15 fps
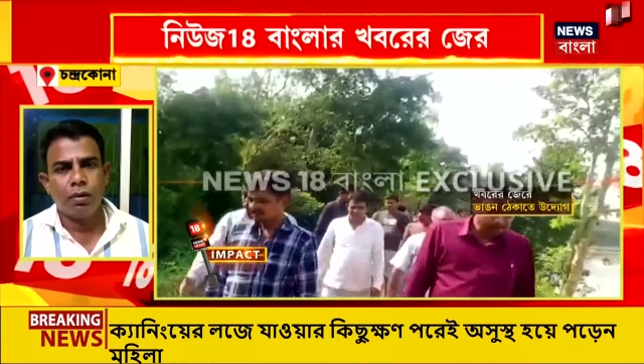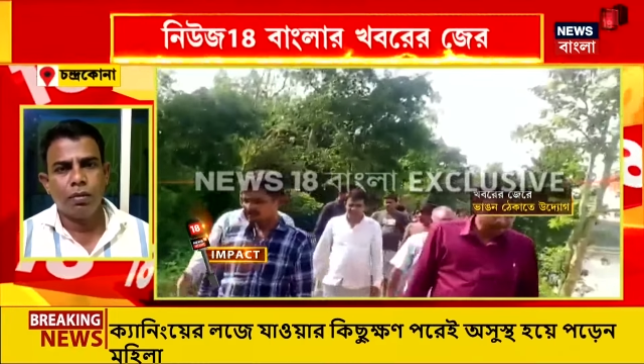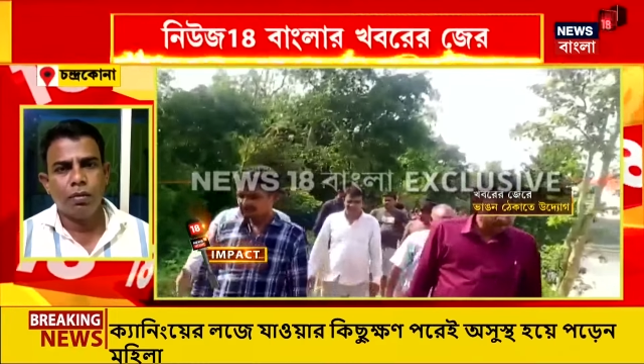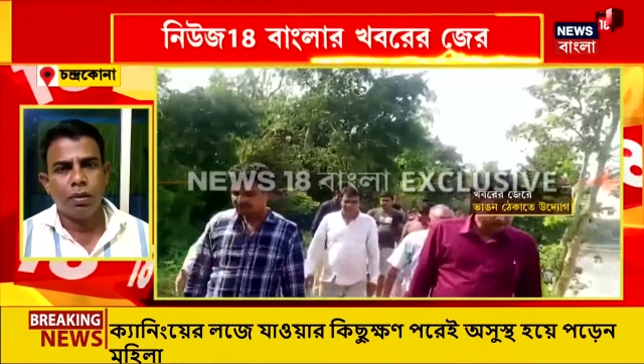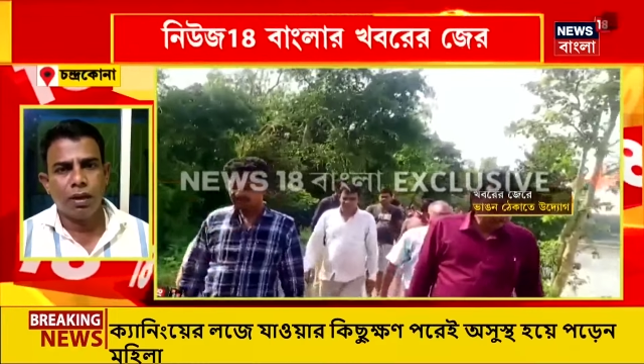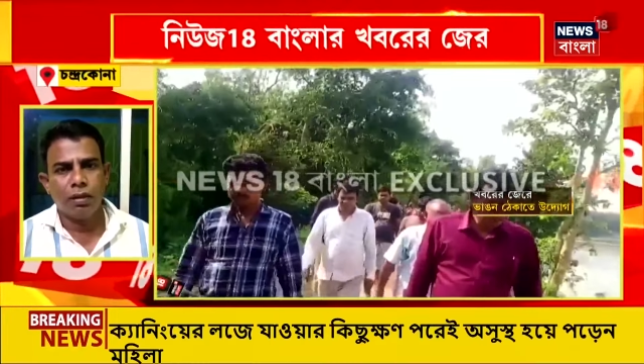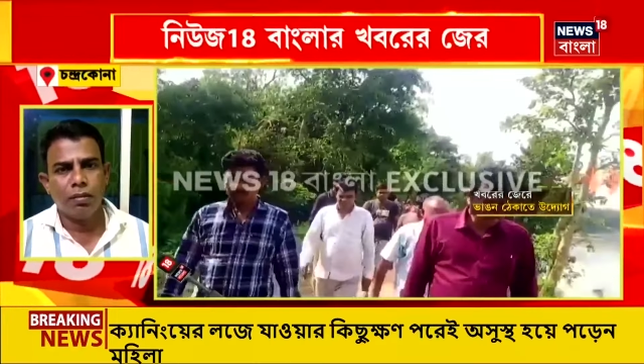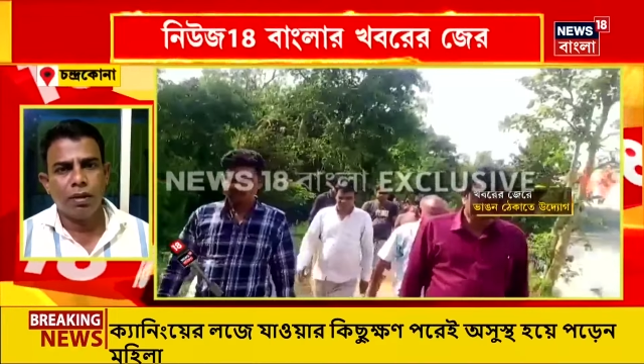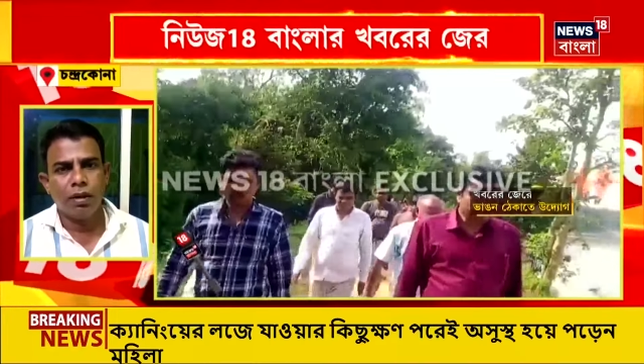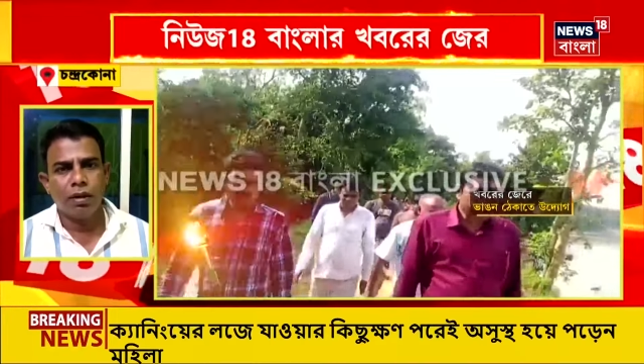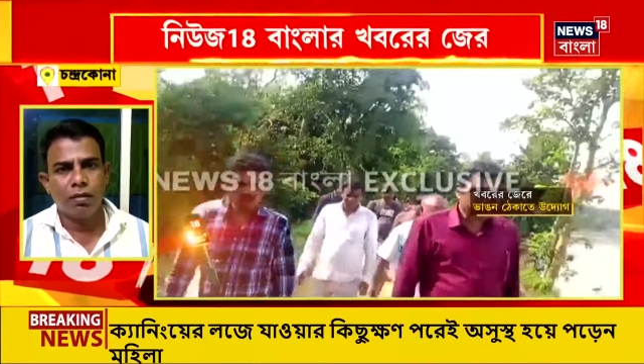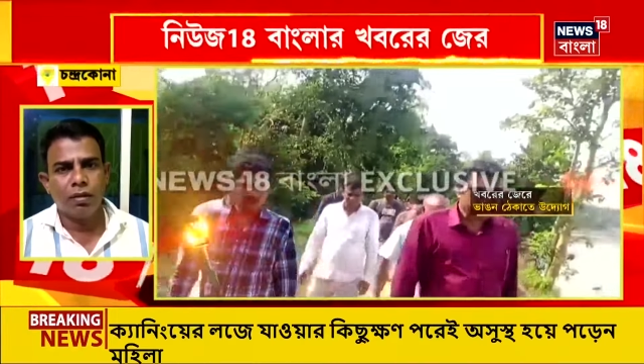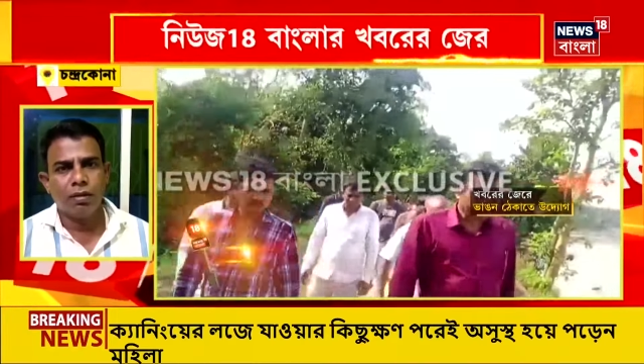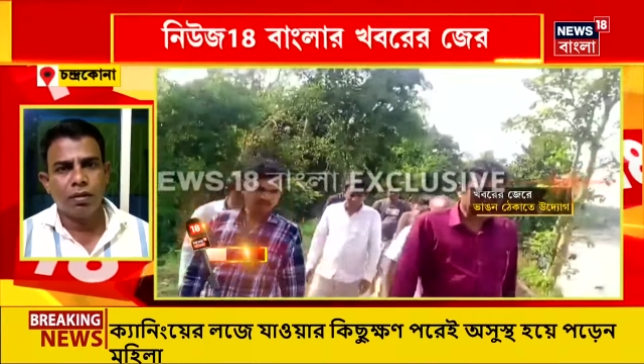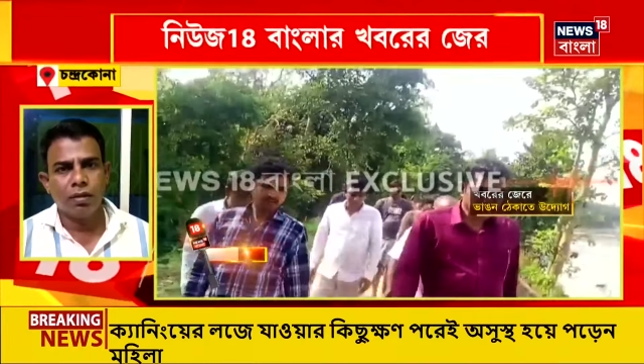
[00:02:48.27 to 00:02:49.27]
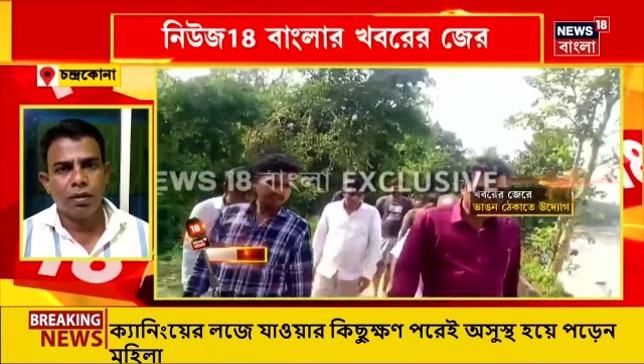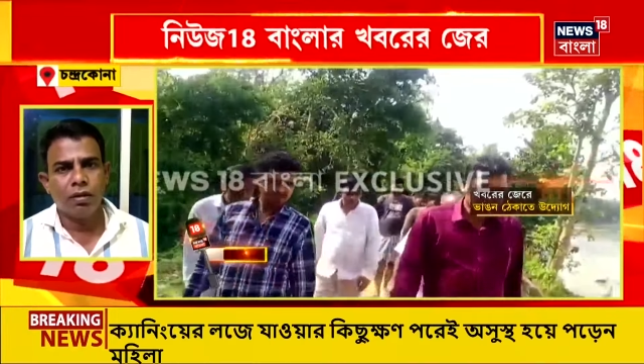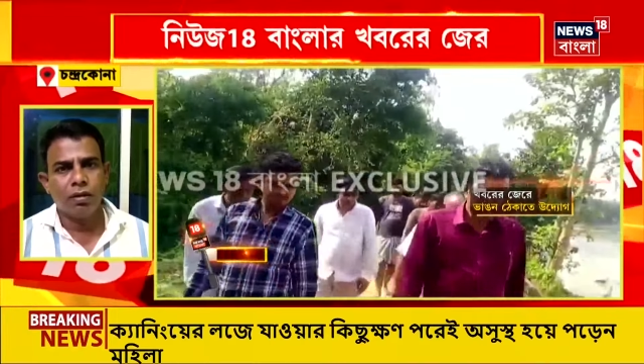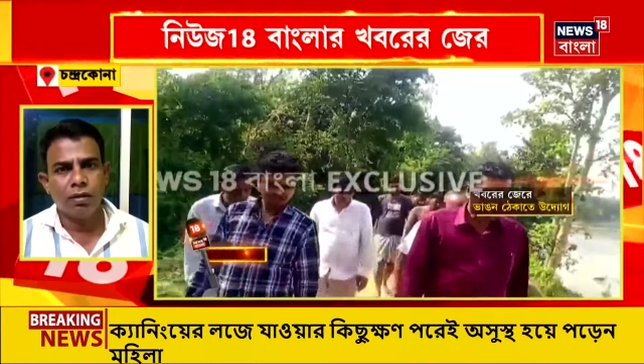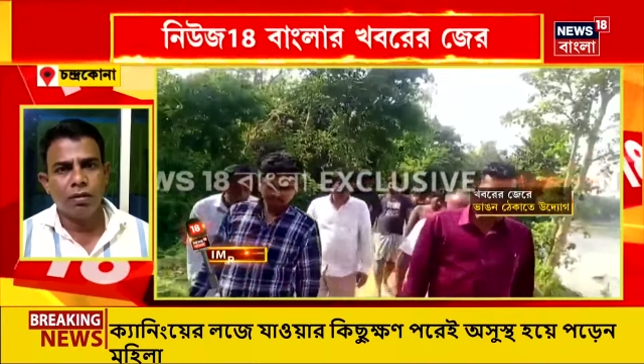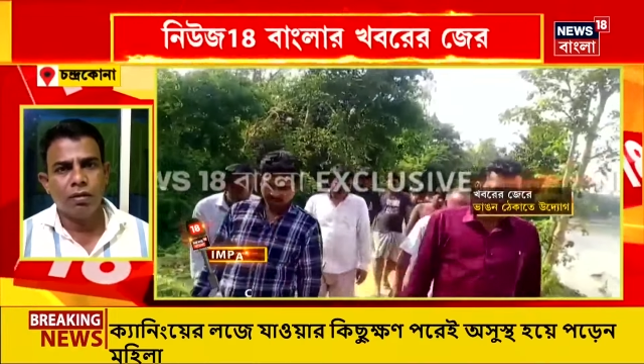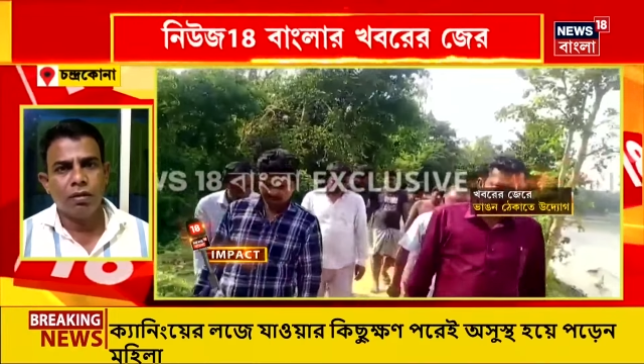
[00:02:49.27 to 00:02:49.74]
ওই বাঁধ মেরামত
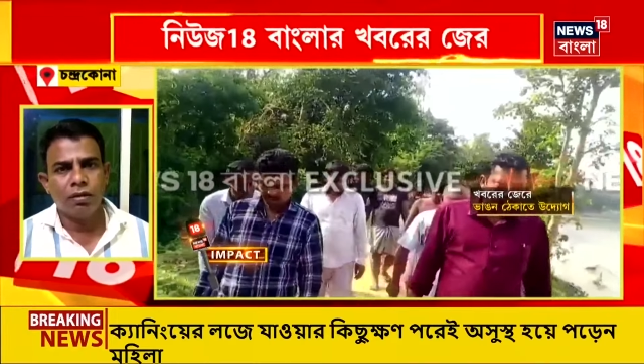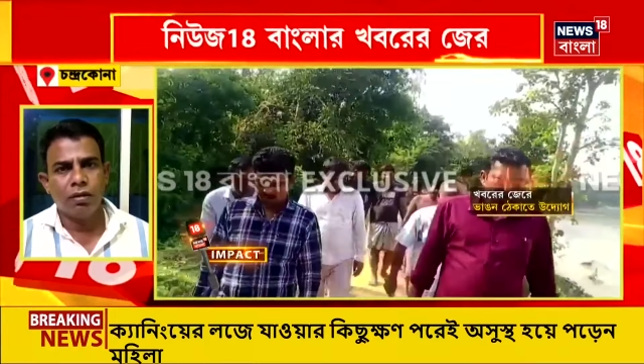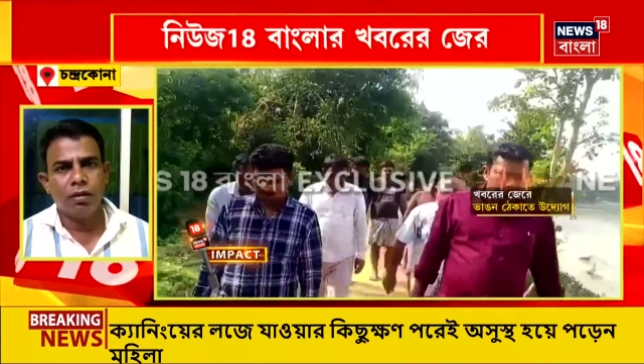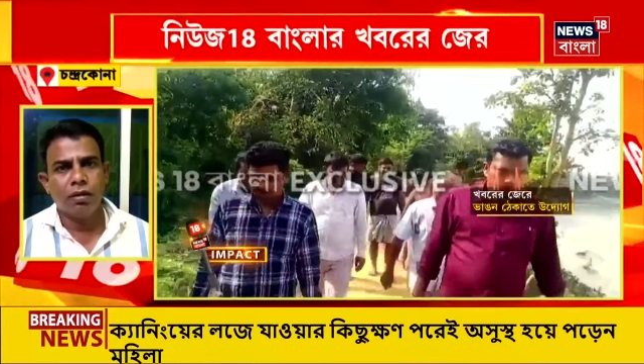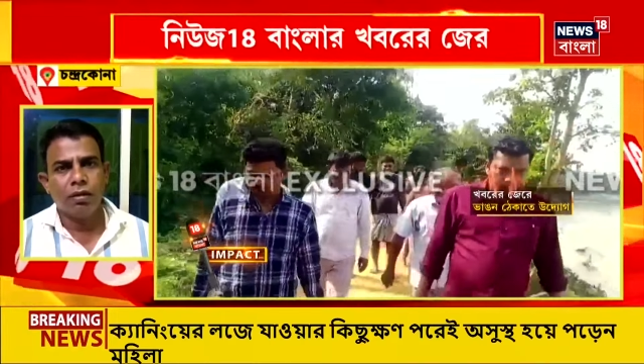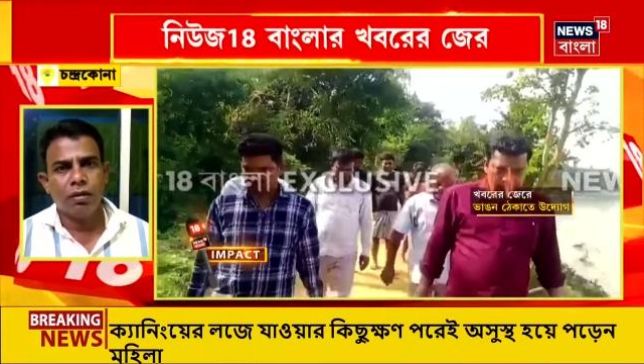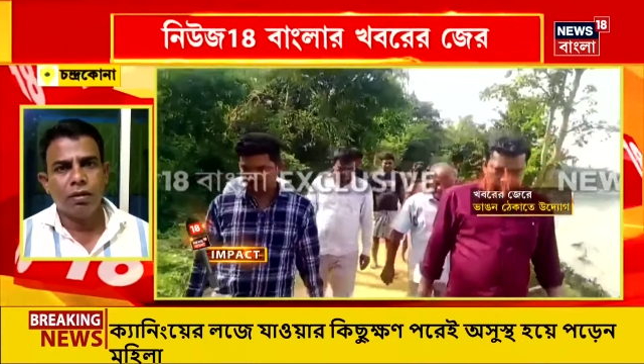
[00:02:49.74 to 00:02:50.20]
করার জন্য